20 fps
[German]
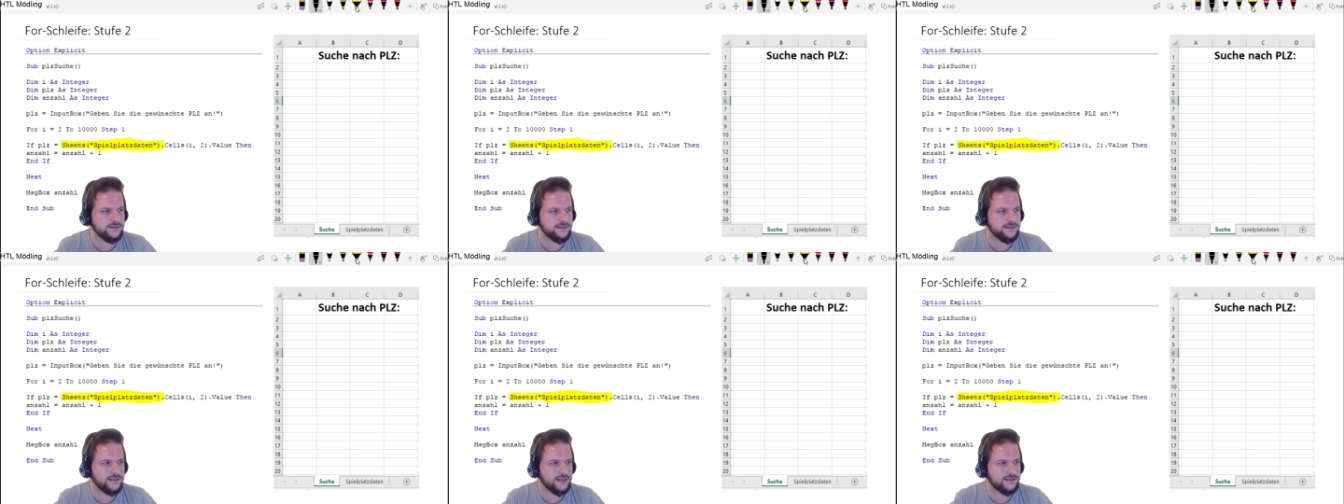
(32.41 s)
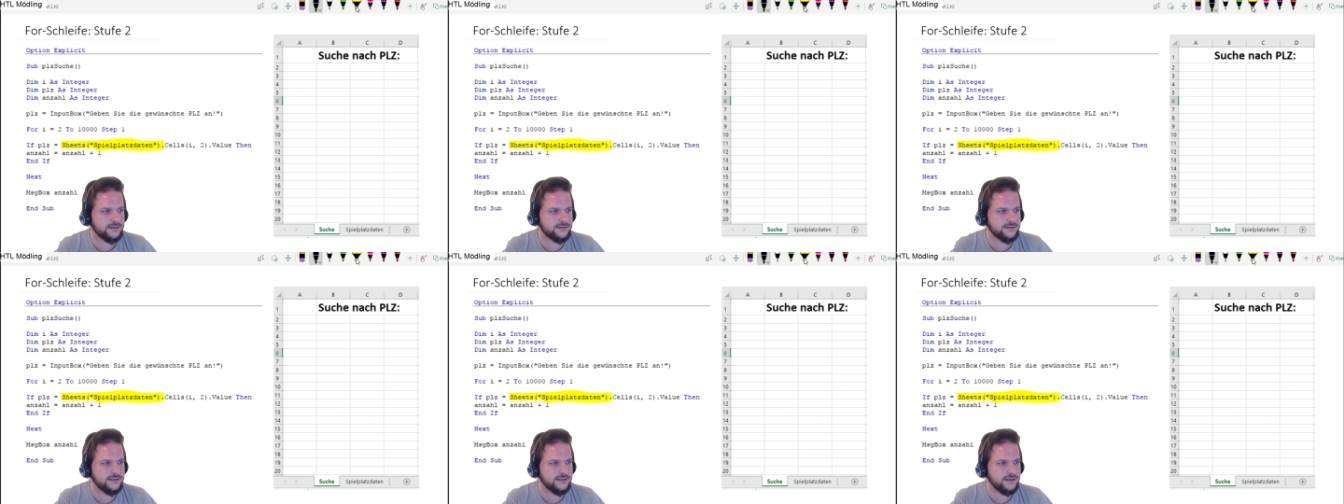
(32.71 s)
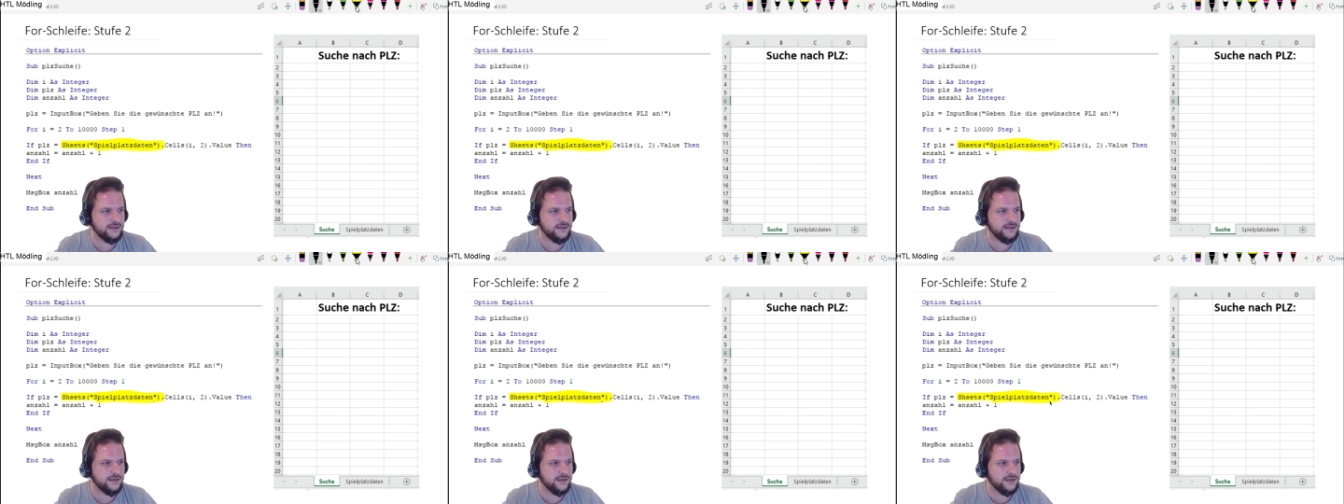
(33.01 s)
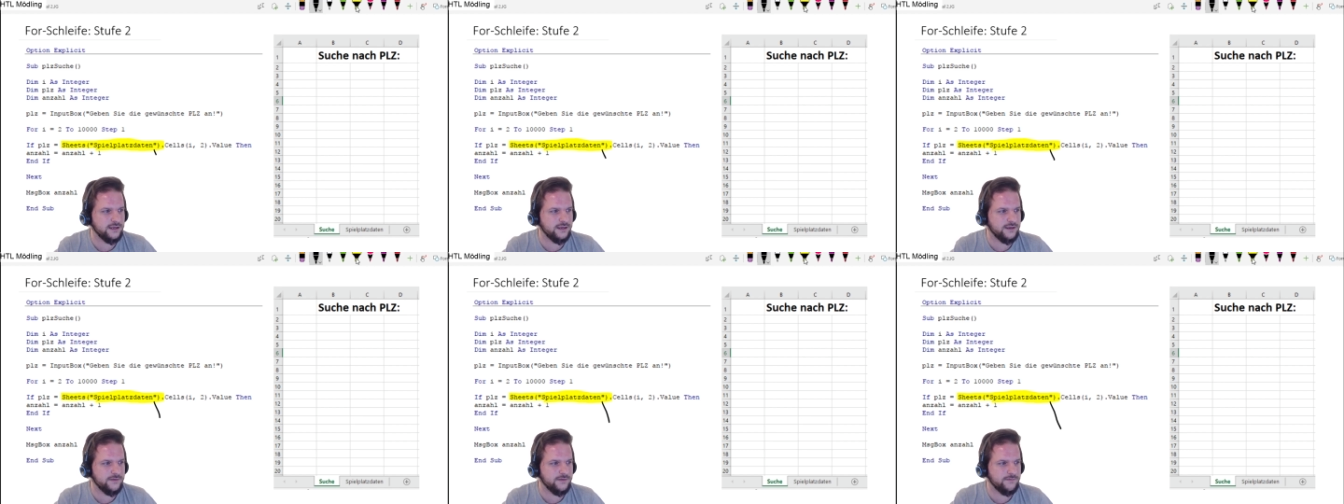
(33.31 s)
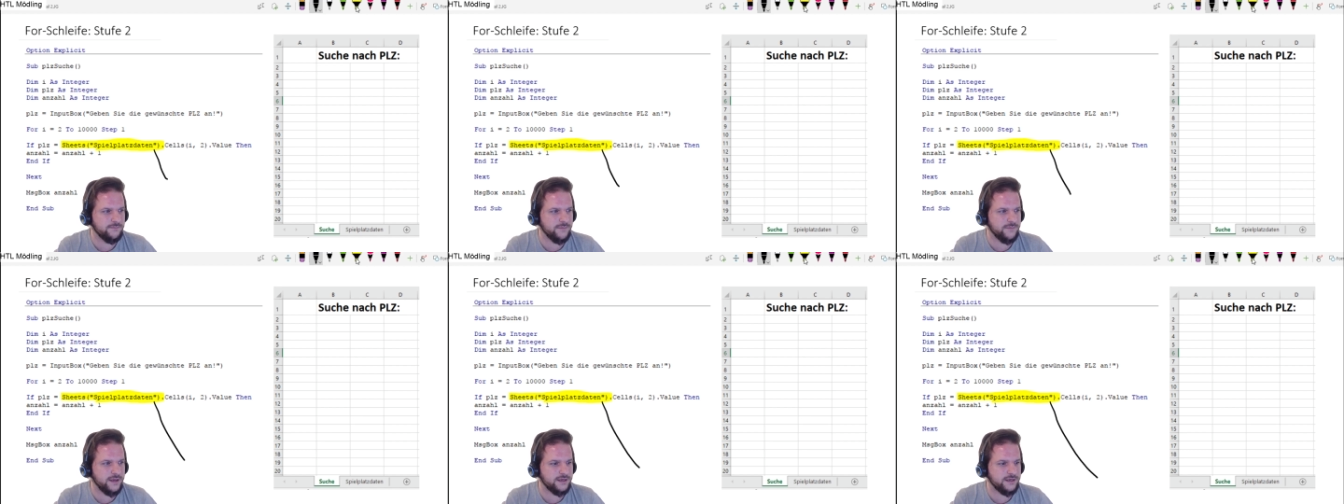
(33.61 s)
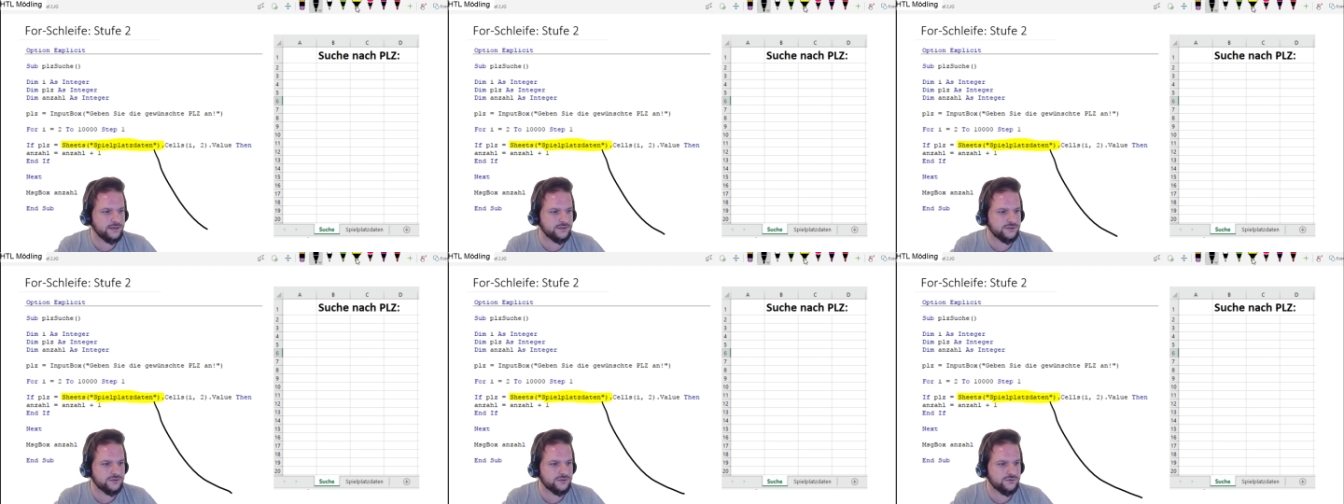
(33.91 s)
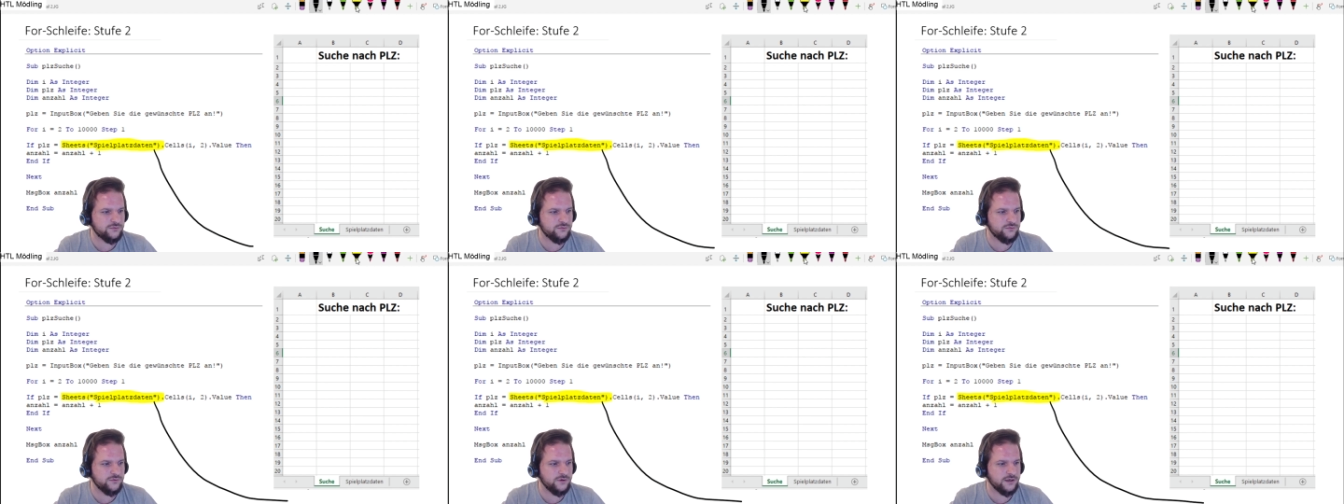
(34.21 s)
dass ich meine
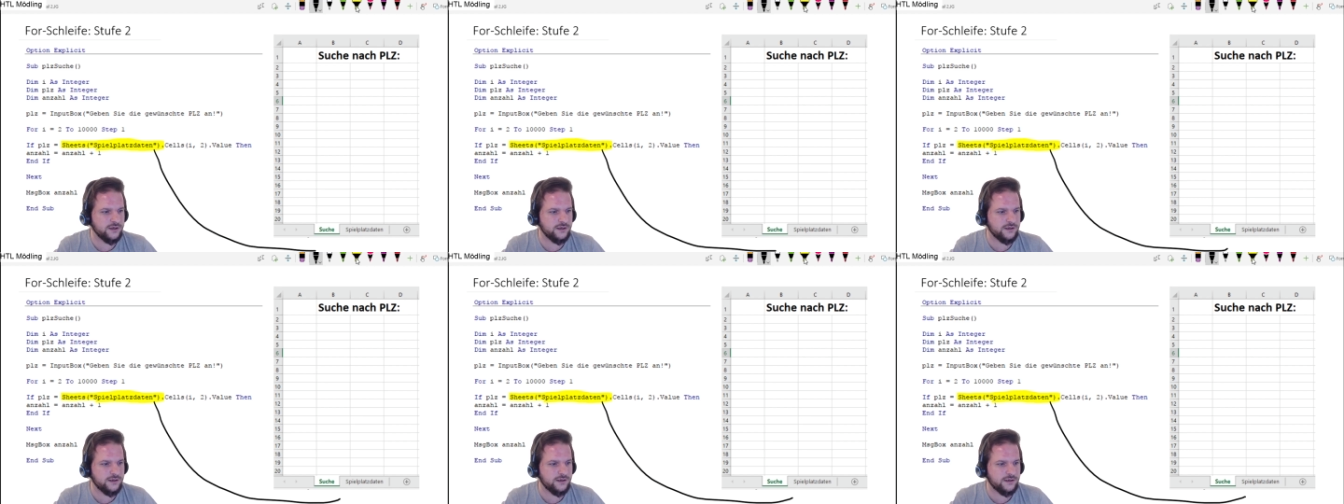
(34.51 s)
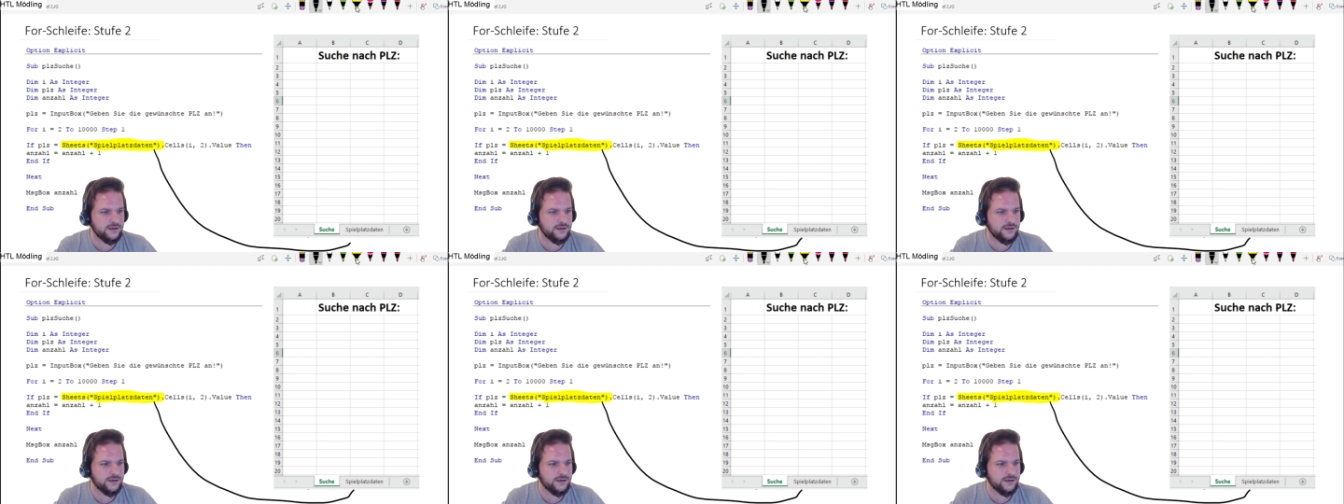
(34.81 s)
Suche